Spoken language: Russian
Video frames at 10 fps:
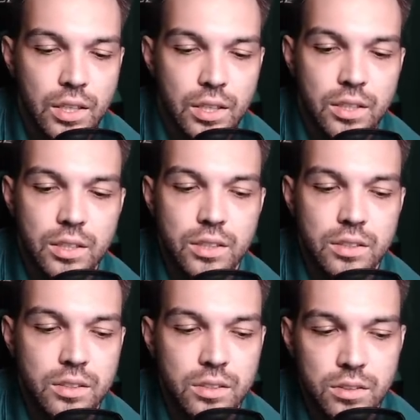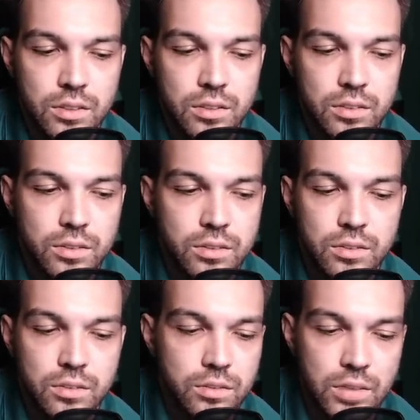э,
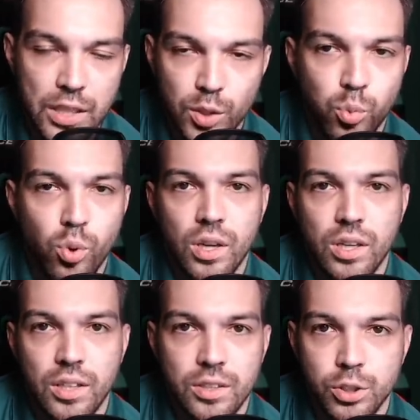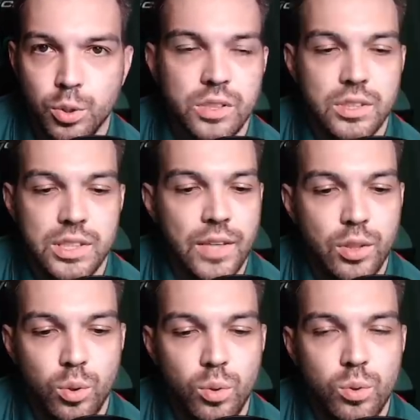отборы, жестко ставить
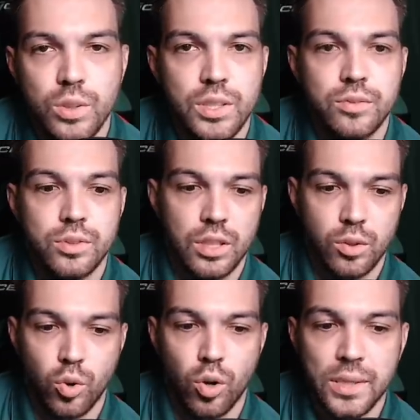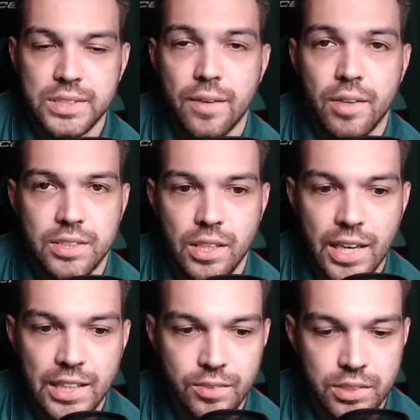ногу и все такое. Поставили
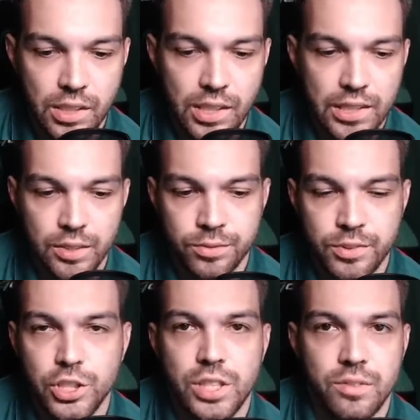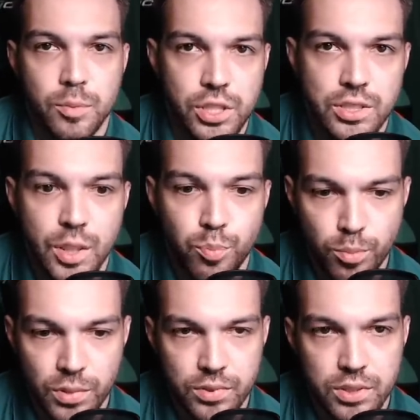Сильянова, Сильянов ничем вообще не
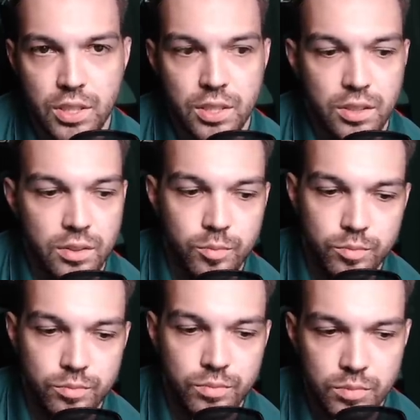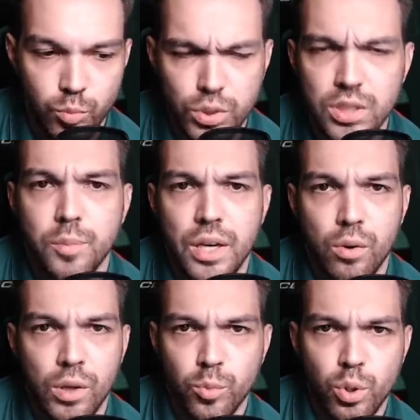запомнился. Было
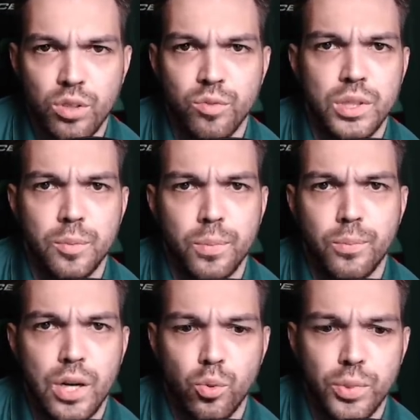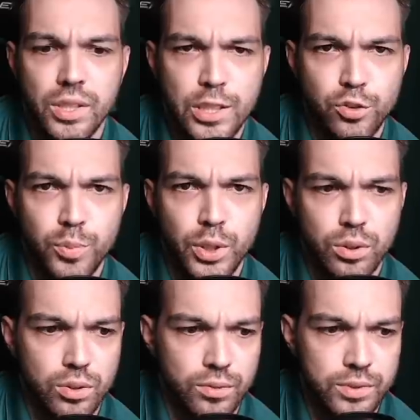пару отборов, было пару передач
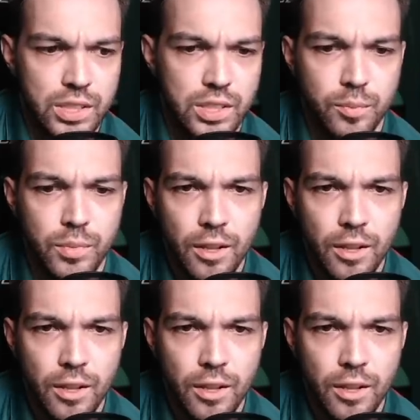вперед, но в целом